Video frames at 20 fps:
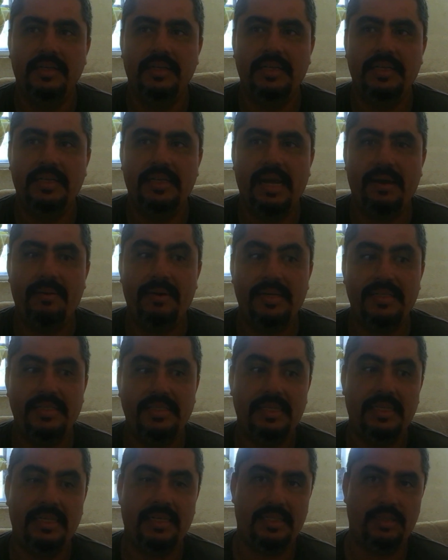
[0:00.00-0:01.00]
y a ver
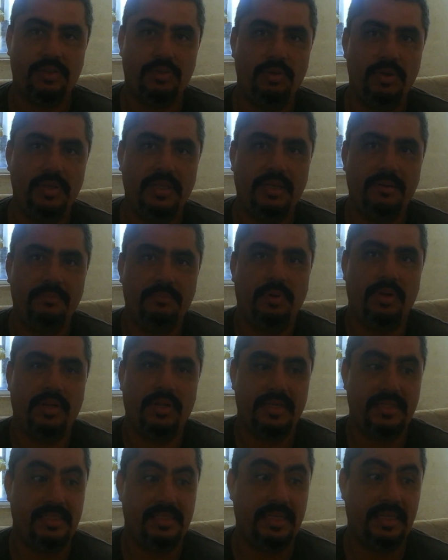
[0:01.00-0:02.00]
si resultan,
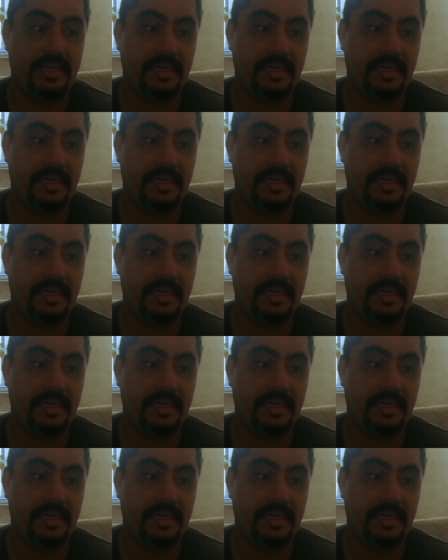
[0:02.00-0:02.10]
porque si